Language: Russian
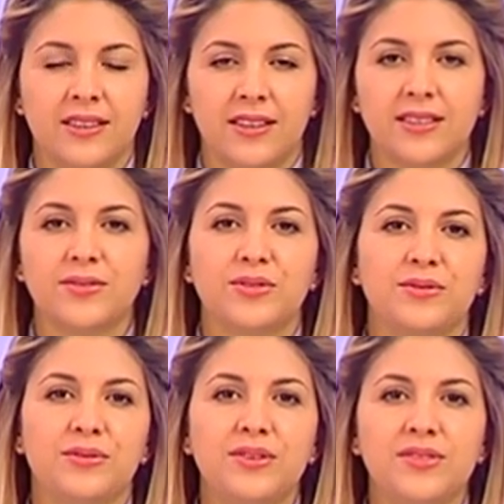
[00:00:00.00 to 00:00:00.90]

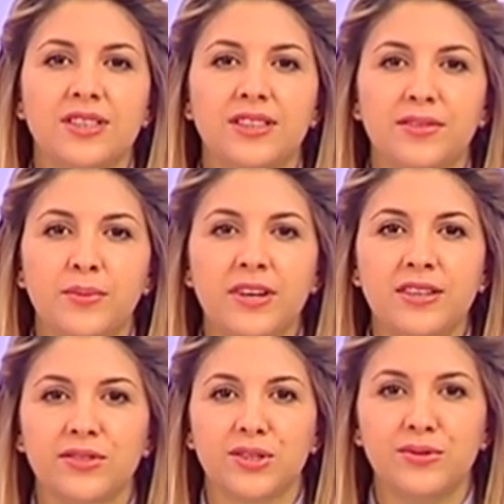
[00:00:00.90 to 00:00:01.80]
Здравствуйте. В эфире «В центре
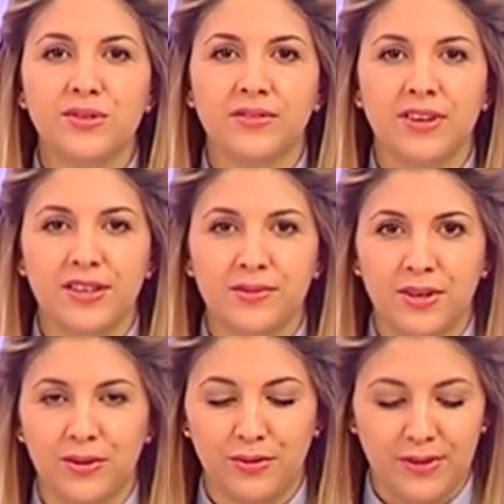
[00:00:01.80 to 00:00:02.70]
внимания» в студии Евгения
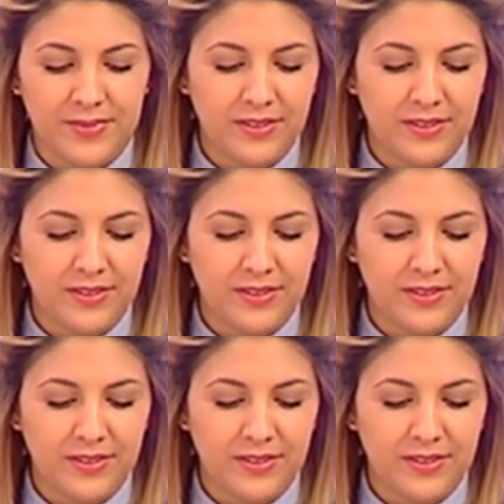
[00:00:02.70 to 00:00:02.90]
Монакова.